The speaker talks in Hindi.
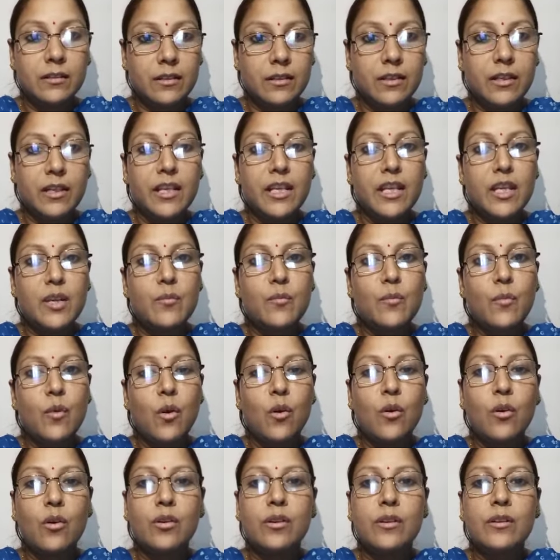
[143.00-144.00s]
क्रीम
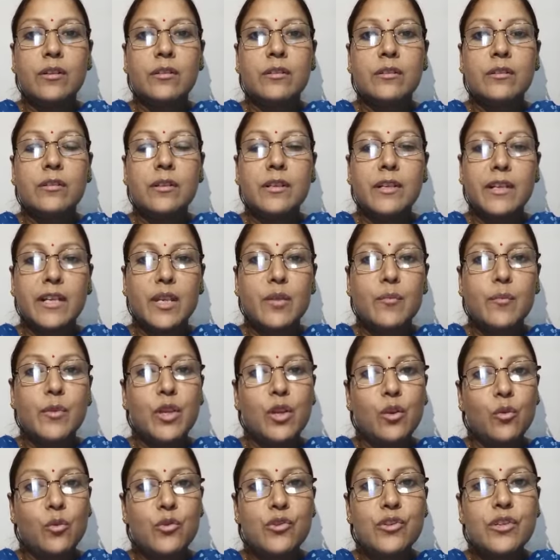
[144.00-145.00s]
और क्रीमी
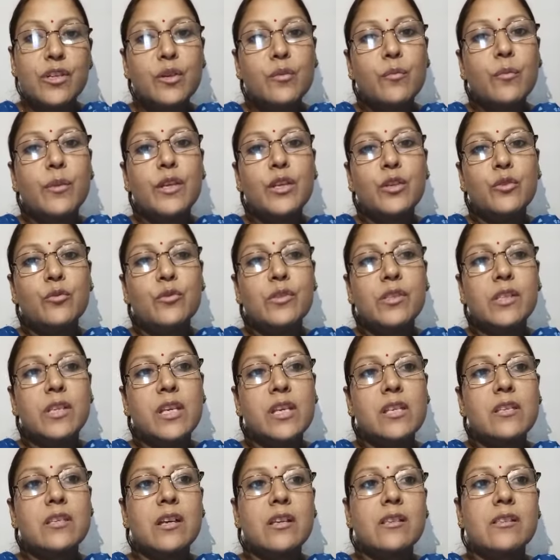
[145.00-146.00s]
लोशन भी यूज़
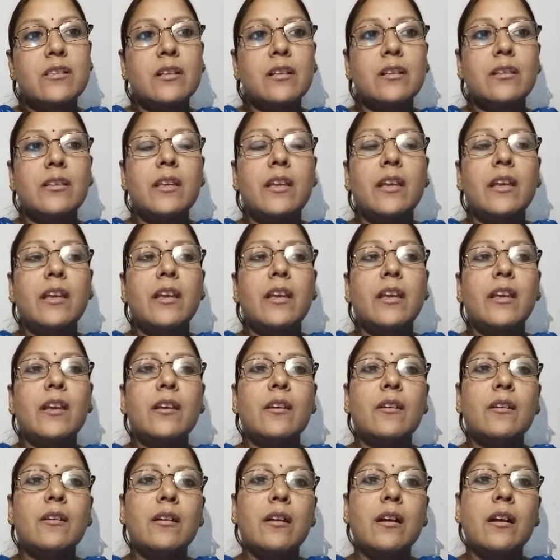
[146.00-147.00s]
किए जा सकते हैं
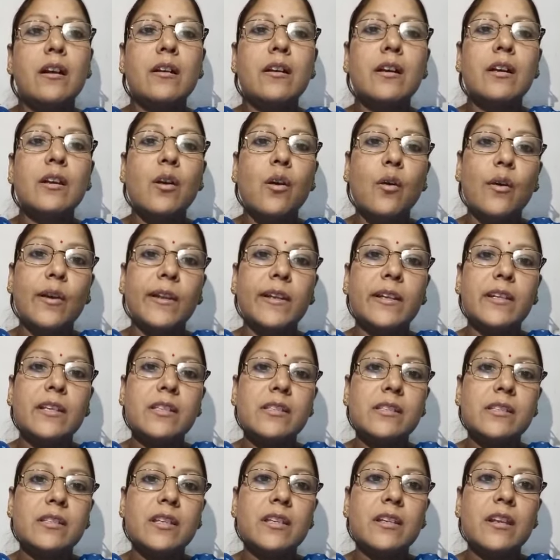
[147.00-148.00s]
अगर ऑयली
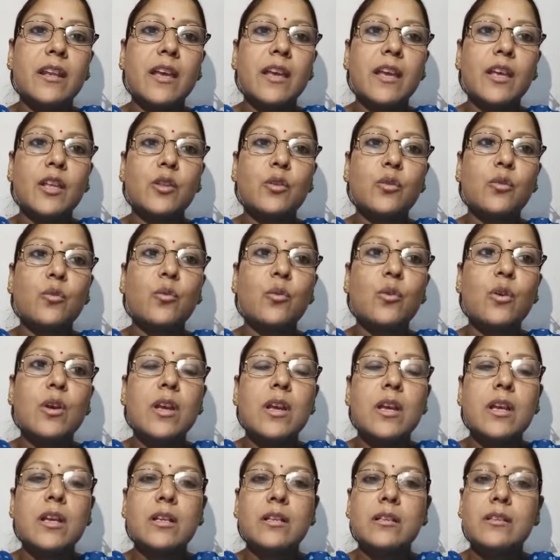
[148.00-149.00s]
स्किन है तो
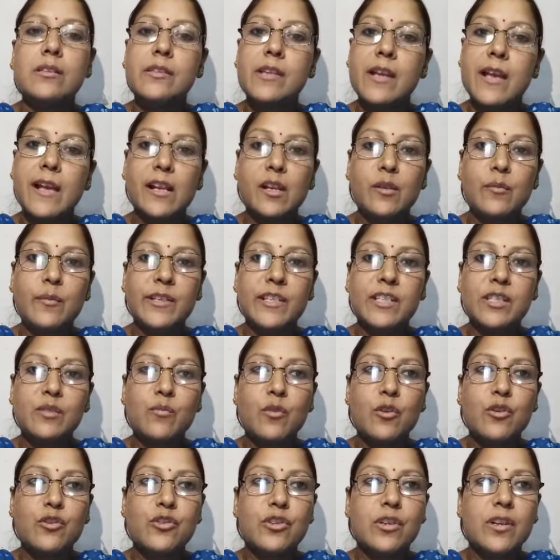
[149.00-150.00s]
जेल बेस्ड
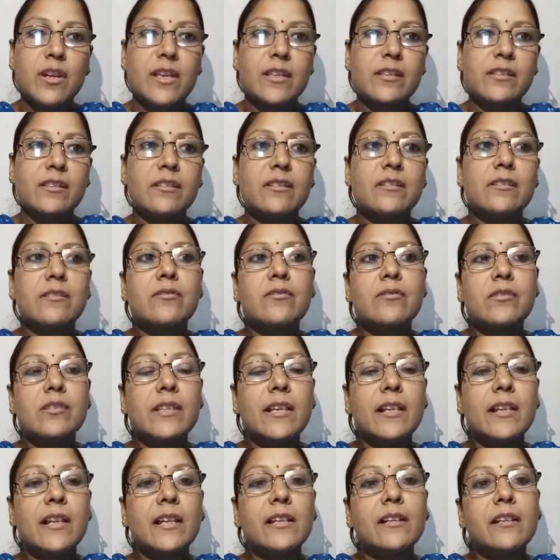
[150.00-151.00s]
मॉइस्चराइज़र
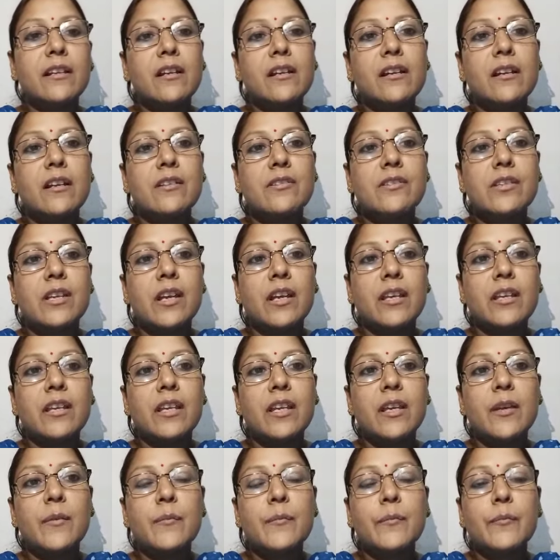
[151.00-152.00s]
सेलेक्ट करना चाहिए